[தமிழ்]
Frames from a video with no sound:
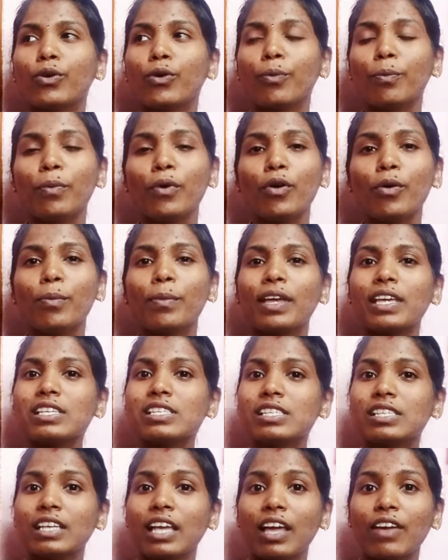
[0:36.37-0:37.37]
ரொம்பவுமே
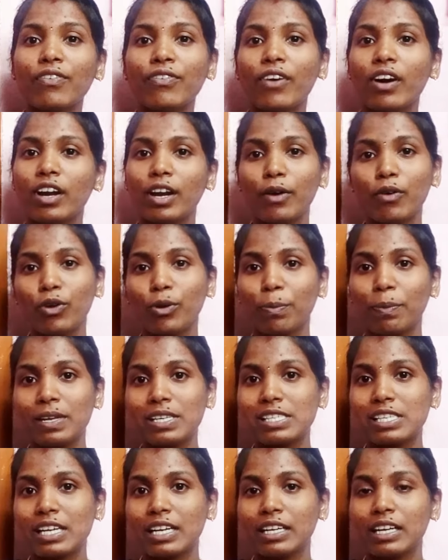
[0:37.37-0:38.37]
சேஃபான ஒரு
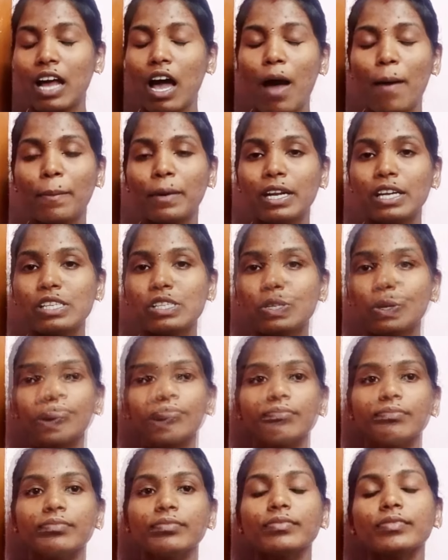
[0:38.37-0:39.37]
பிளசண்டா அப்படின்னு
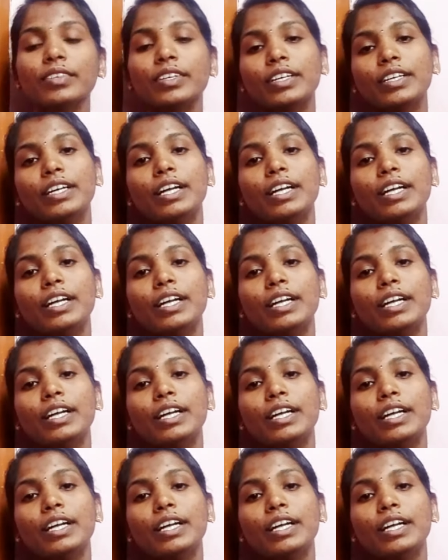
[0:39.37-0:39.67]
சொல்கிறாங்க